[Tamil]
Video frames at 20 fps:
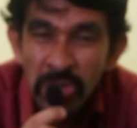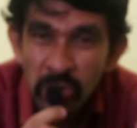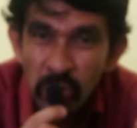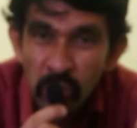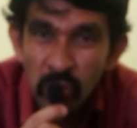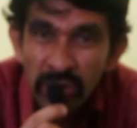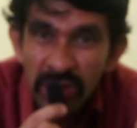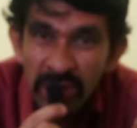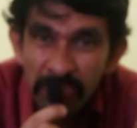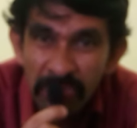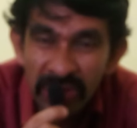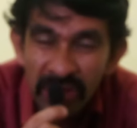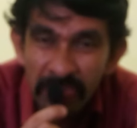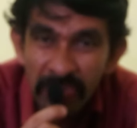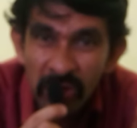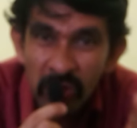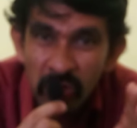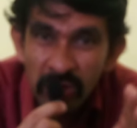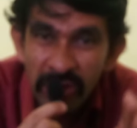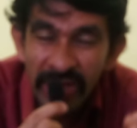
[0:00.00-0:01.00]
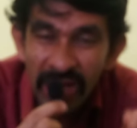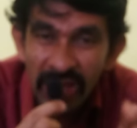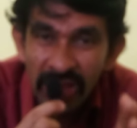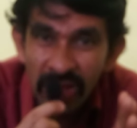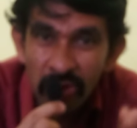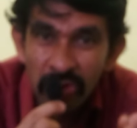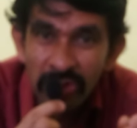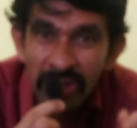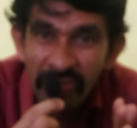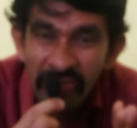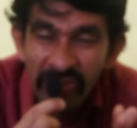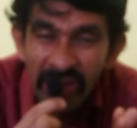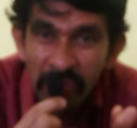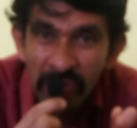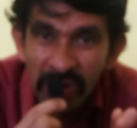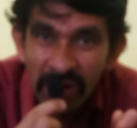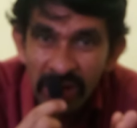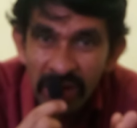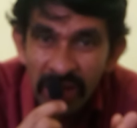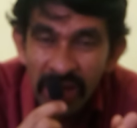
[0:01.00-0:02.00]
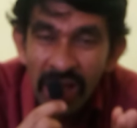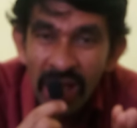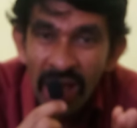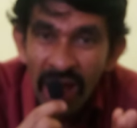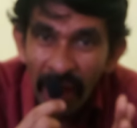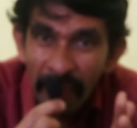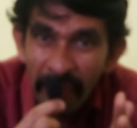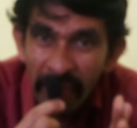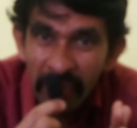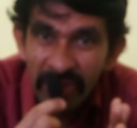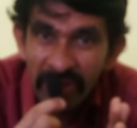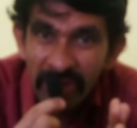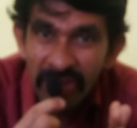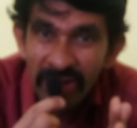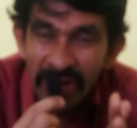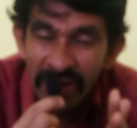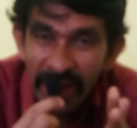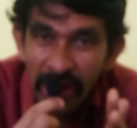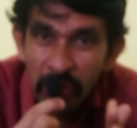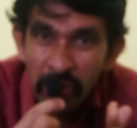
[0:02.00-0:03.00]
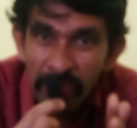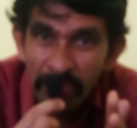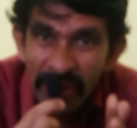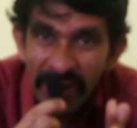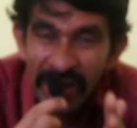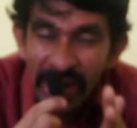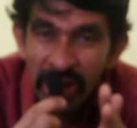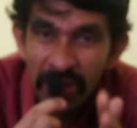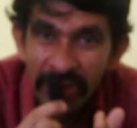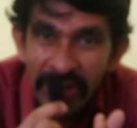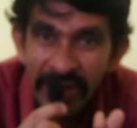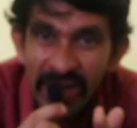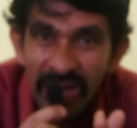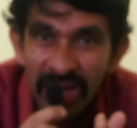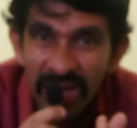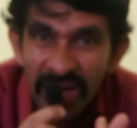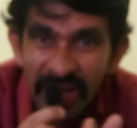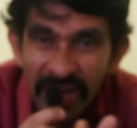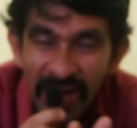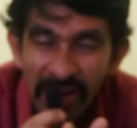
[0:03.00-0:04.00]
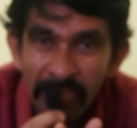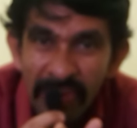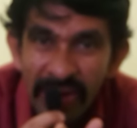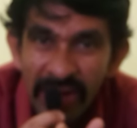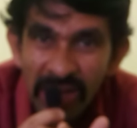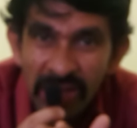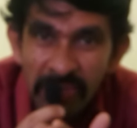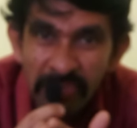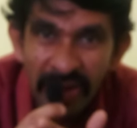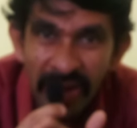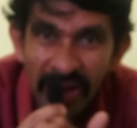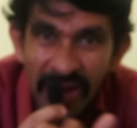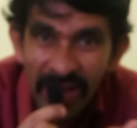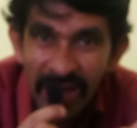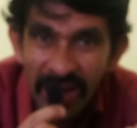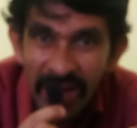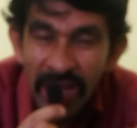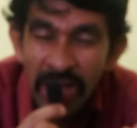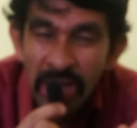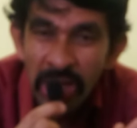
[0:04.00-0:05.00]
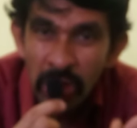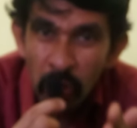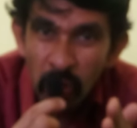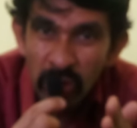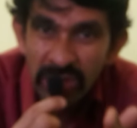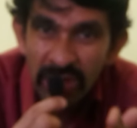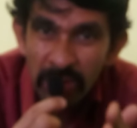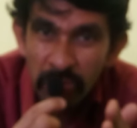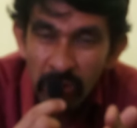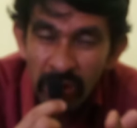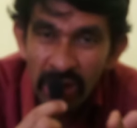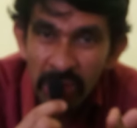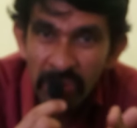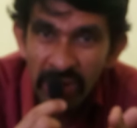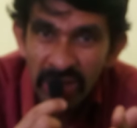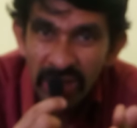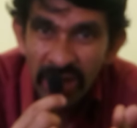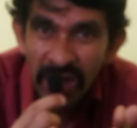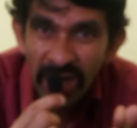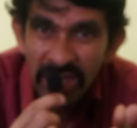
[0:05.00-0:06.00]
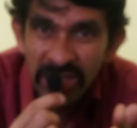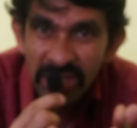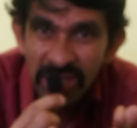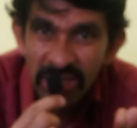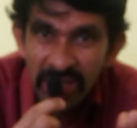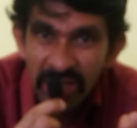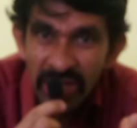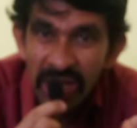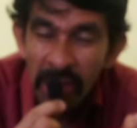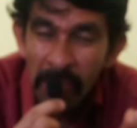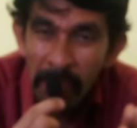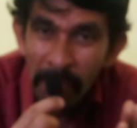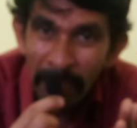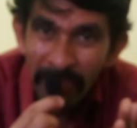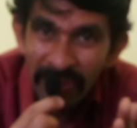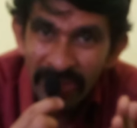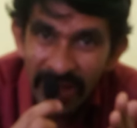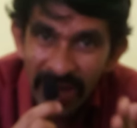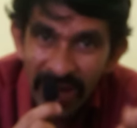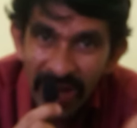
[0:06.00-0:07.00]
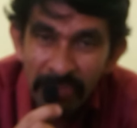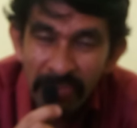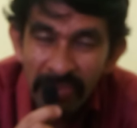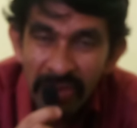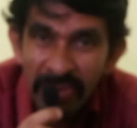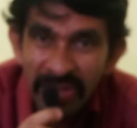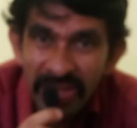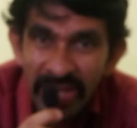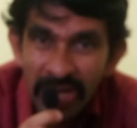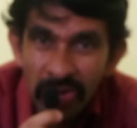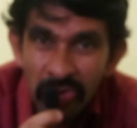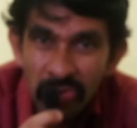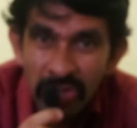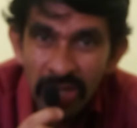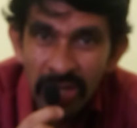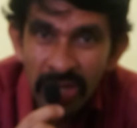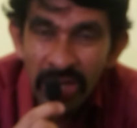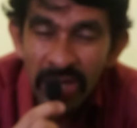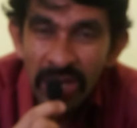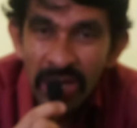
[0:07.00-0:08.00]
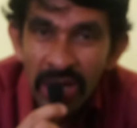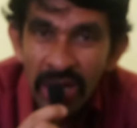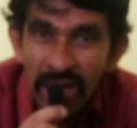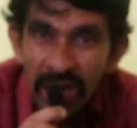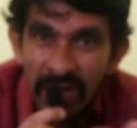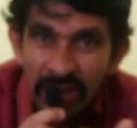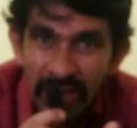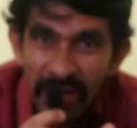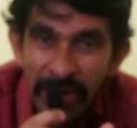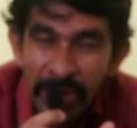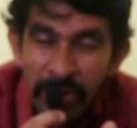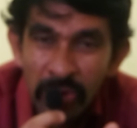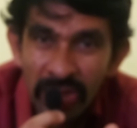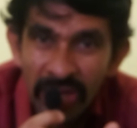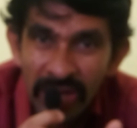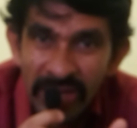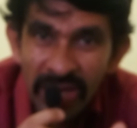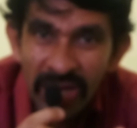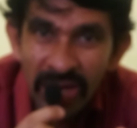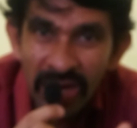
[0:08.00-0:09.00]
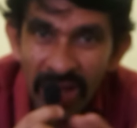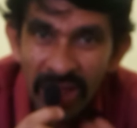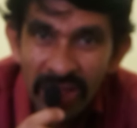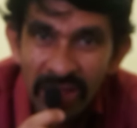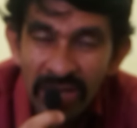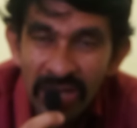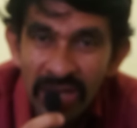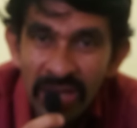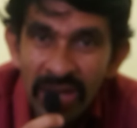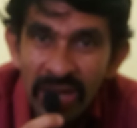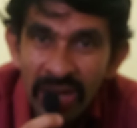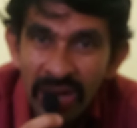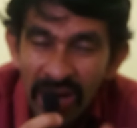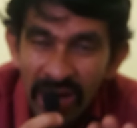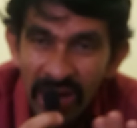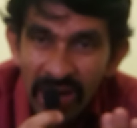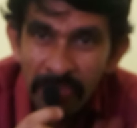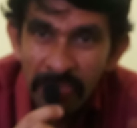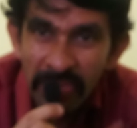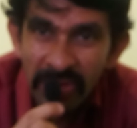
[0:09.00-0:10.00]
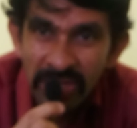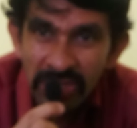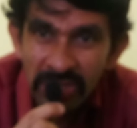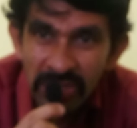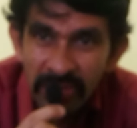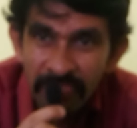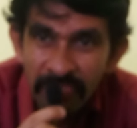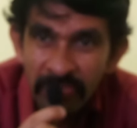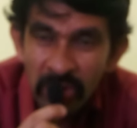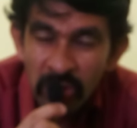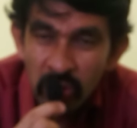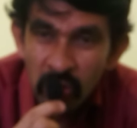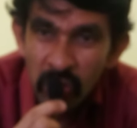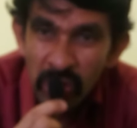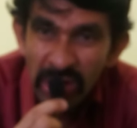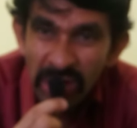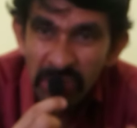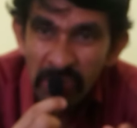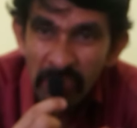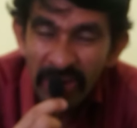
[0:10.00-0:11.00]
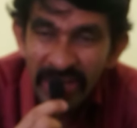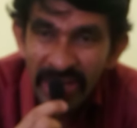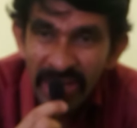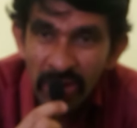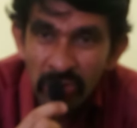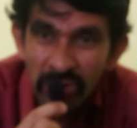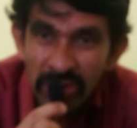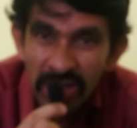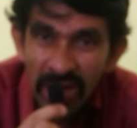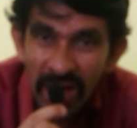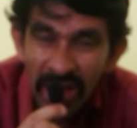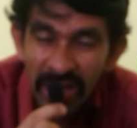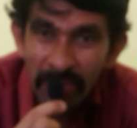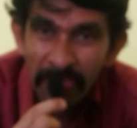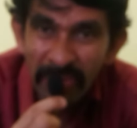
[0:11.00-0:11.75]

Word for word: ஸோ நூற்றி பத்து பேர் வந்து இறந்தால் வந்து அறிவிக்கப்பட்டது அப்புறம் வந்து இந்த ட்ரெயினுடைய பெட்டிகளும் தேடி இருக்காங்க ட்ரெயின் பெட்டிகள் எதுவுமே கிடைக்கல ஒரு சில பொருட்கள் மட்டும் தான் கிடச்சிருக்குது மற்ற எல்லாமே பார்த்தீங்கன்னா வந்து தண்ணியோட தனியாக கலந்து கடலில் போயிடுச்சு ஸோ இன்னமும் பார்த்திங்கன்னா வந்து அதில்